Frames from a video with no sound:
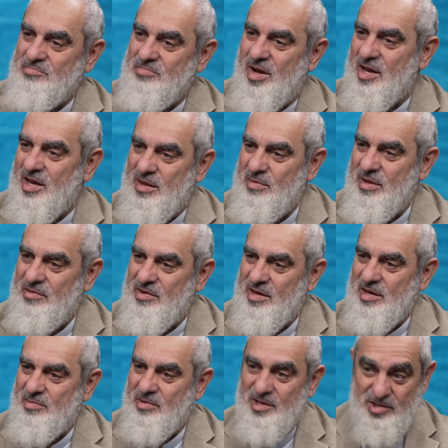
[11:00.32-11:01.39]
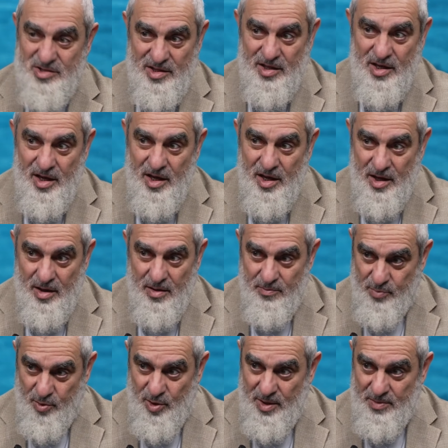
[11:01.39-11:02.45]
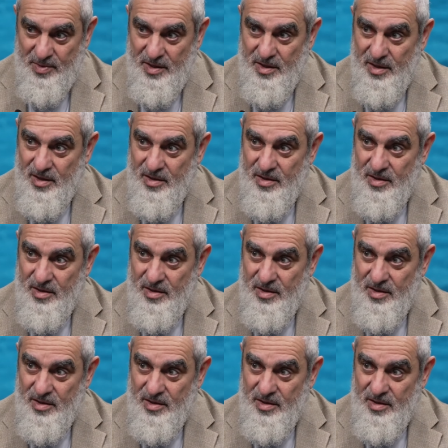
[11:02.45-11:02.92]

mahkeme verebilirsin. Böyle bir